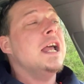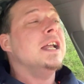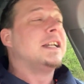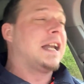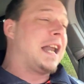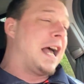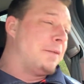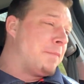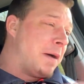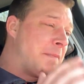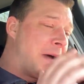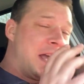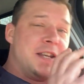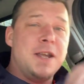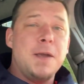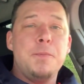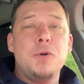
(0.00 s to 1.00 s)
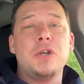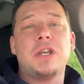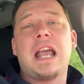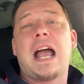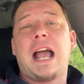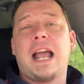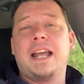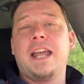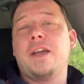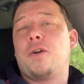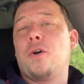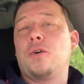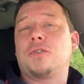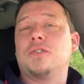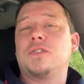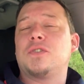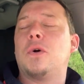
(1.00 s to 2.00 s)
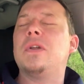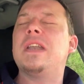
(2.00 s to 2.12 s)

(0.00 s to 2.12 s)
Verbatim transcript: Dann hat man mal in die Bücher reingeguckt und so.